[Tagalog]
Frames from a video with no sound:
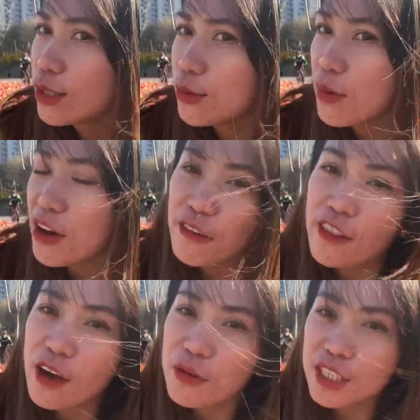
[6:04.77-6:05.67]
Yung mga
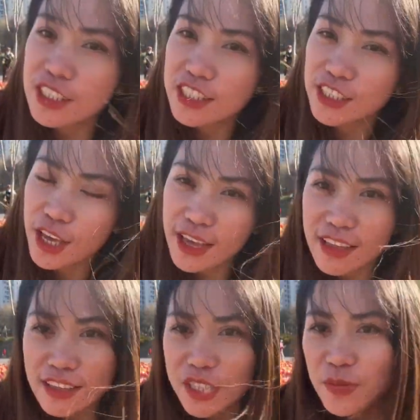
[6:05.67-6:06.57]
flowers
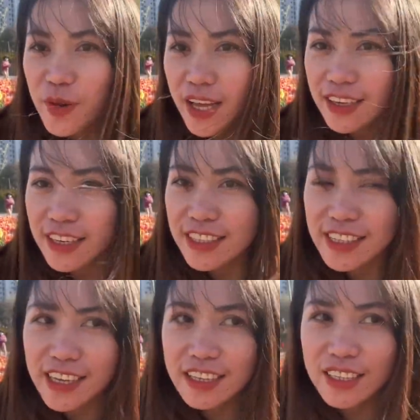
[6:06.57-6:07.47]
dyan. Diba? Ang
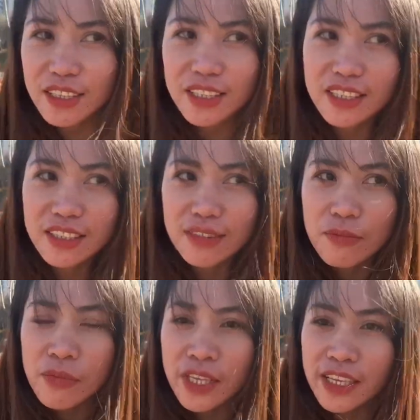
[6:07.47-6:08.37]
ganda.
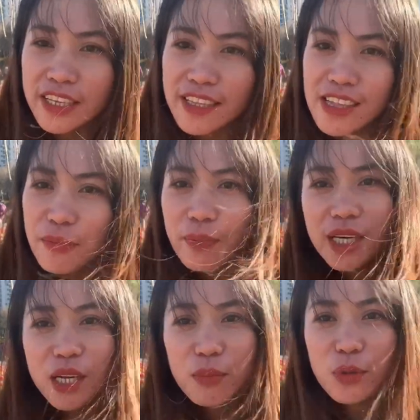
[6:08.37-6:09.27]
Ganda ng
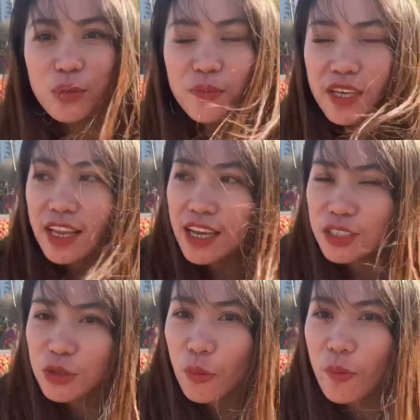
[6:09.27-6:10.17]
pagka-bloom nila.
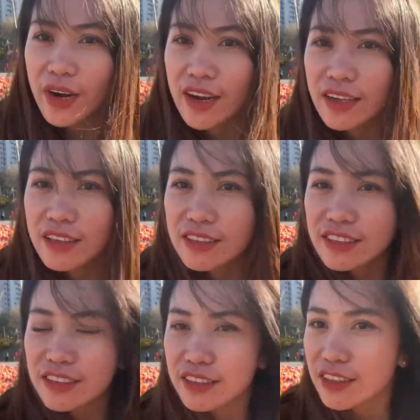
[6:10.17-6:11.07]
Sobra.
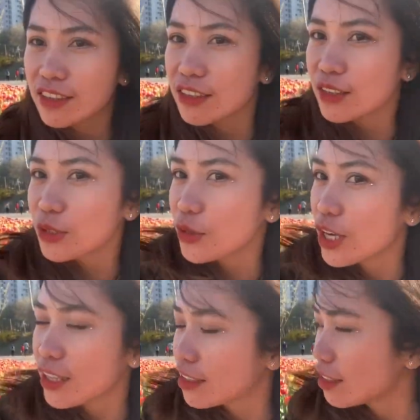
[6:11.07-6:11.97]
So,
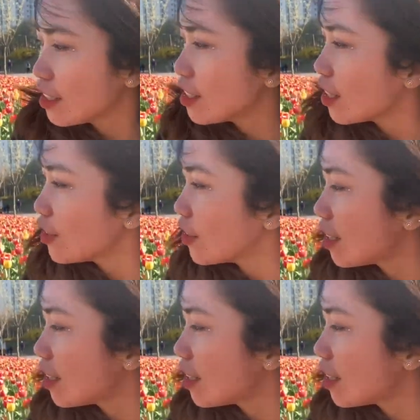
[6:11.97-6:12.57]
yan. Tignan